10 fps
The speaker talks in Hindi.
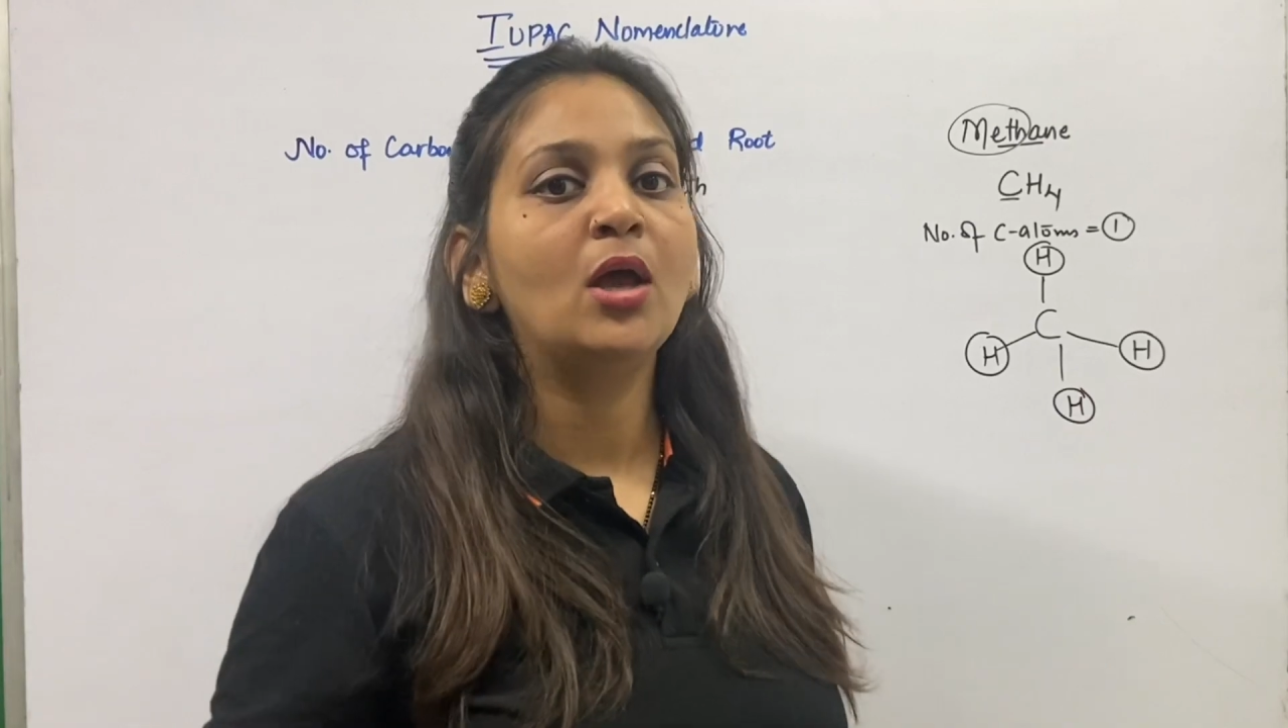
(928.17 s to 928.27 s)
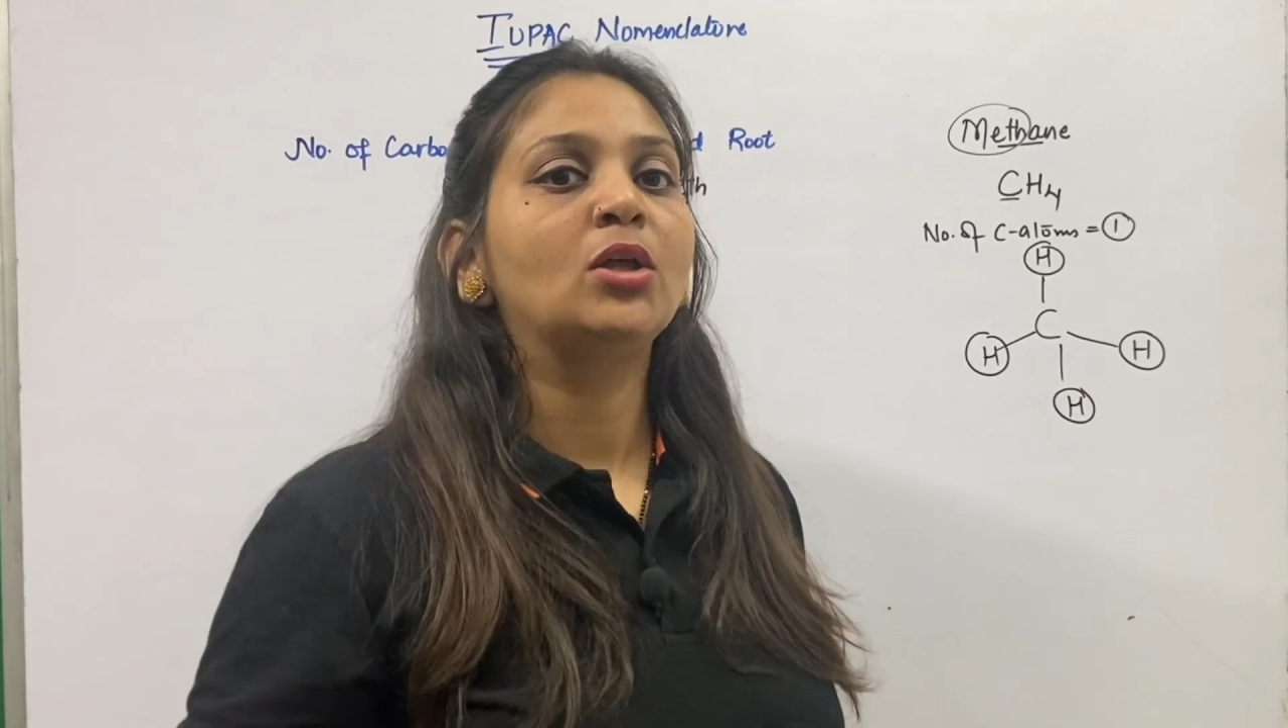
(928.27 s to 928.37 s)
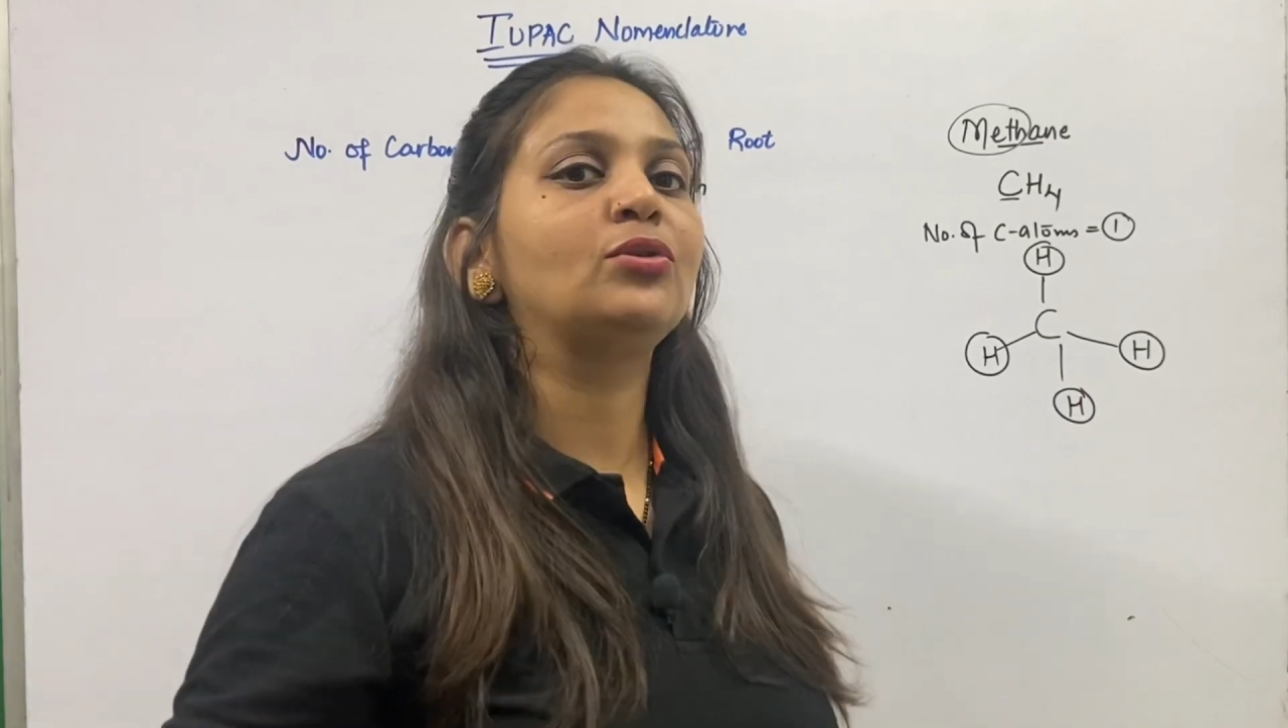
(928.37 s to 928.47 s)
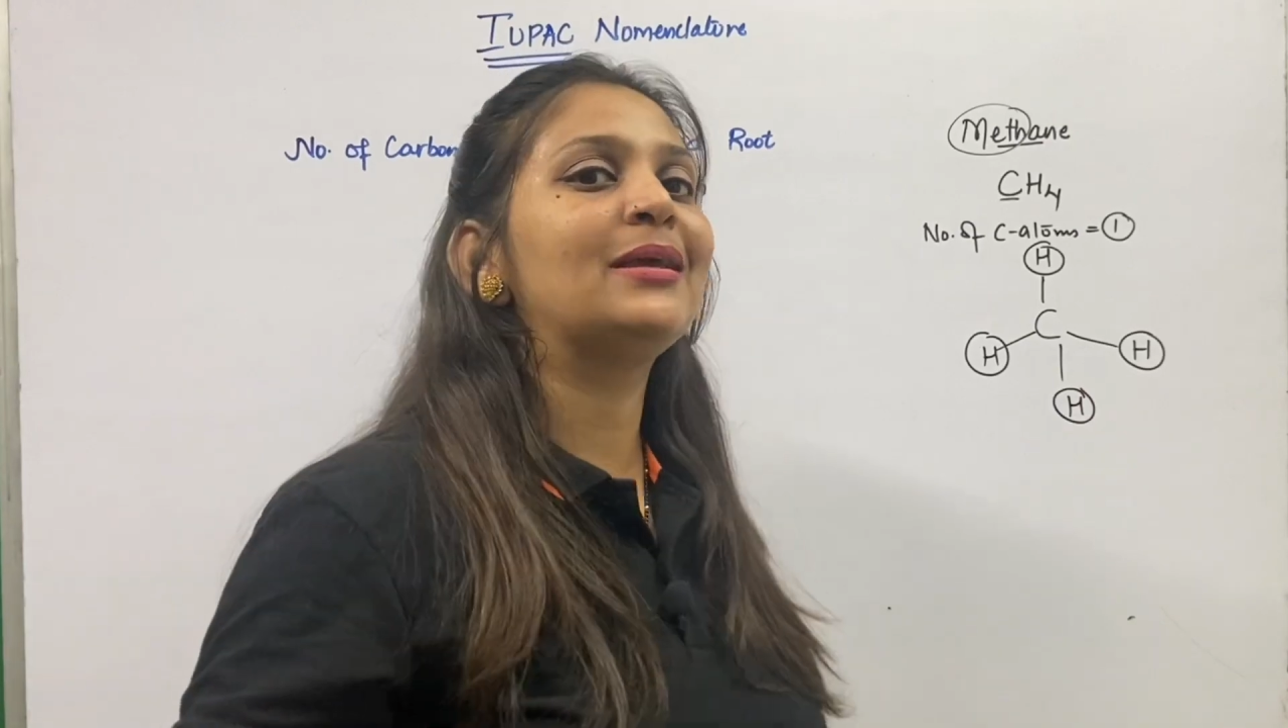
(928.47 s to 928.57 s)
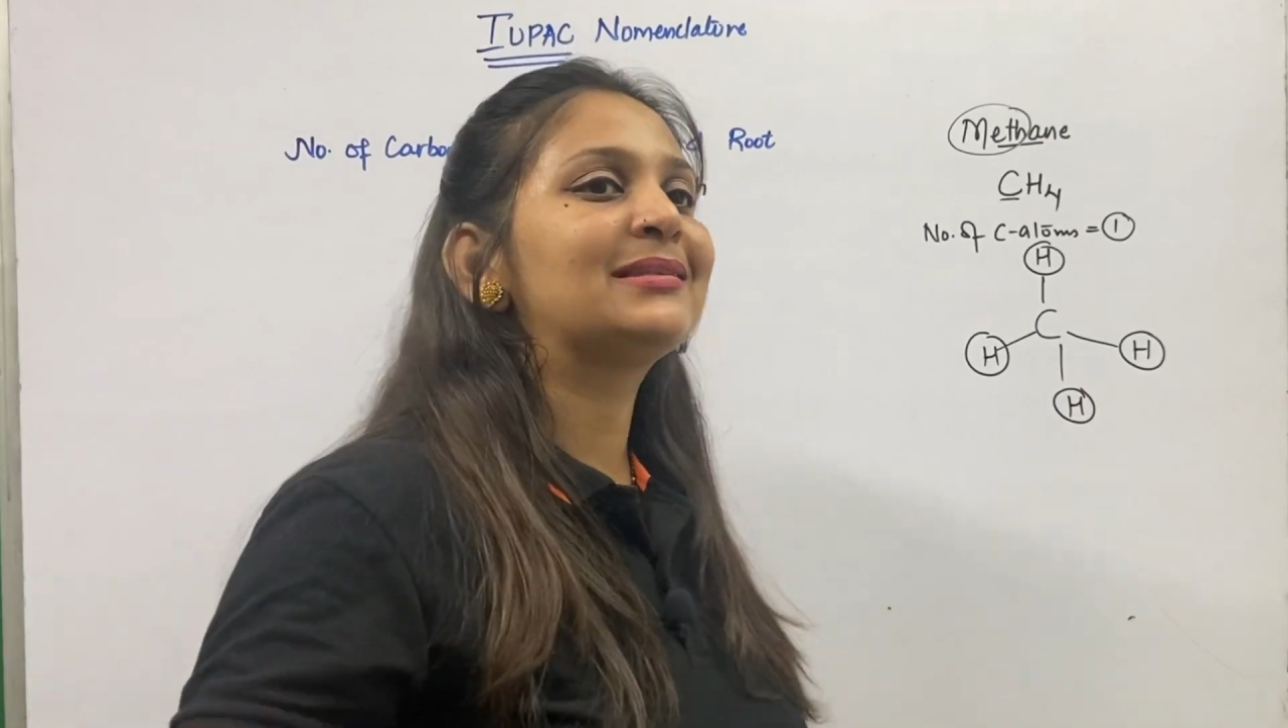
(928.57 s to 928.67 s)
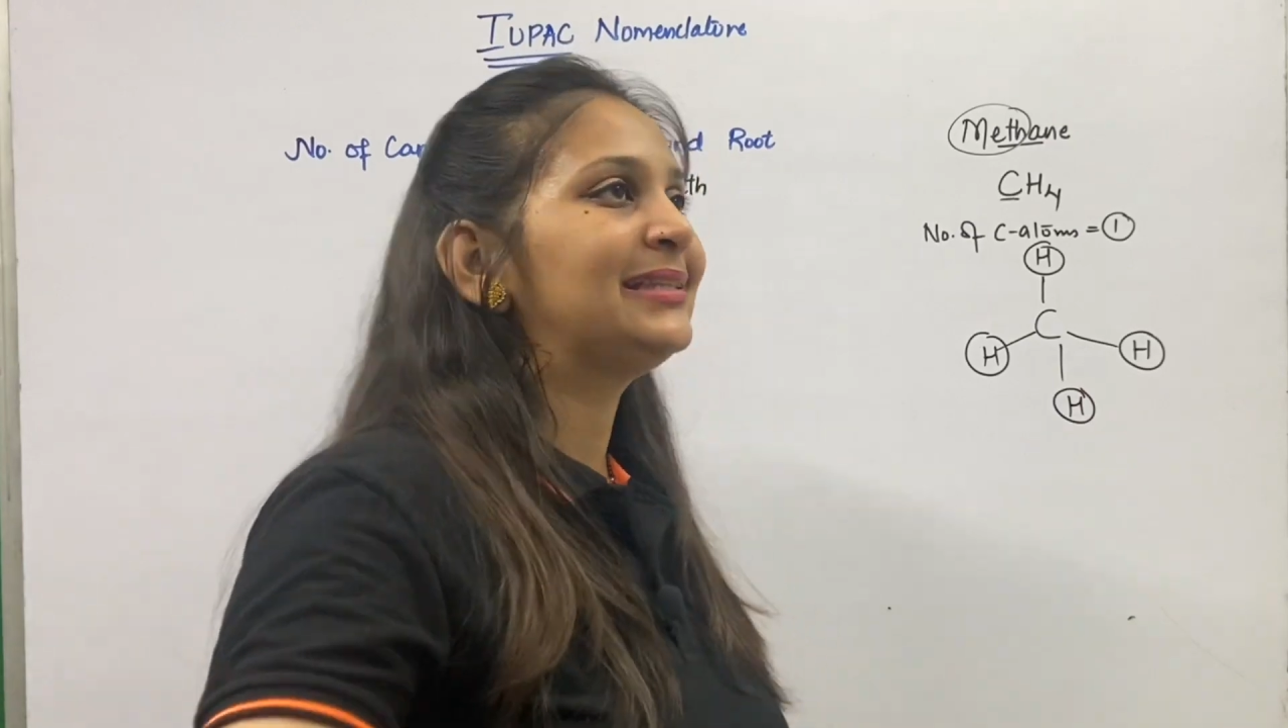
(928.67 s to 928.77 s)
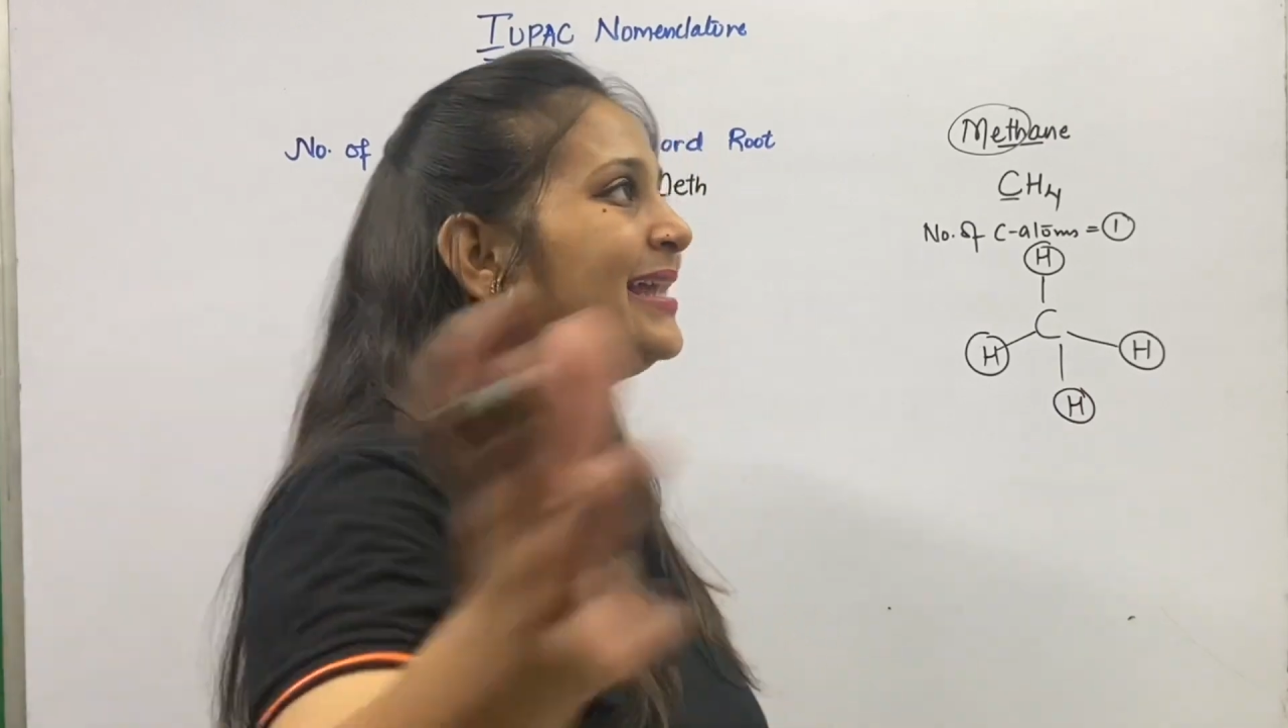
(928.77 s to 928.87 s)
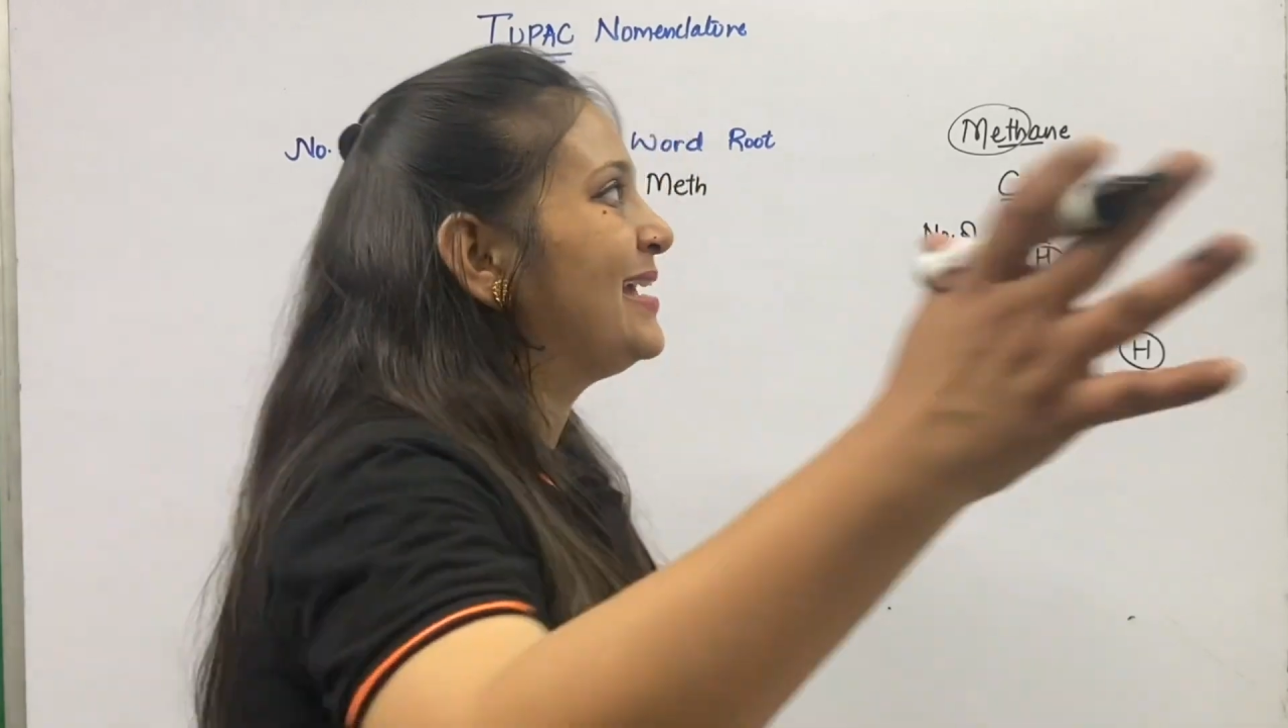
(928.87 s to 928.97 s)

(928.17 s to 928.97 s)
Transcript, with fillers: तो इसलिए